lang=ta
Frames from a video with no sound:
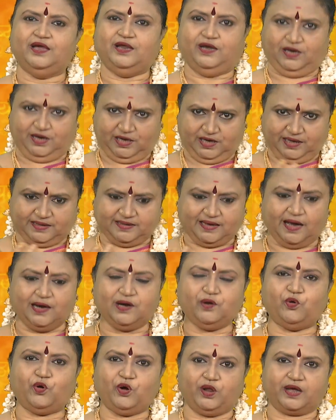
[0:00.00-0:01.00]
நீ ஏதானு
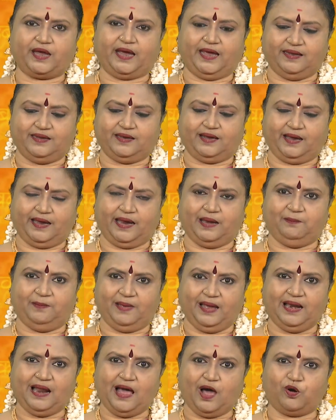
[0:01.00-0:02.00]
உனக்கு என்
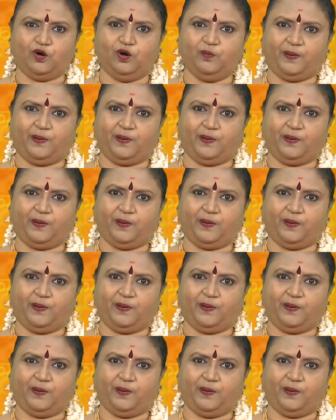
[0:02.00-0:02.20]
மேலே அருள்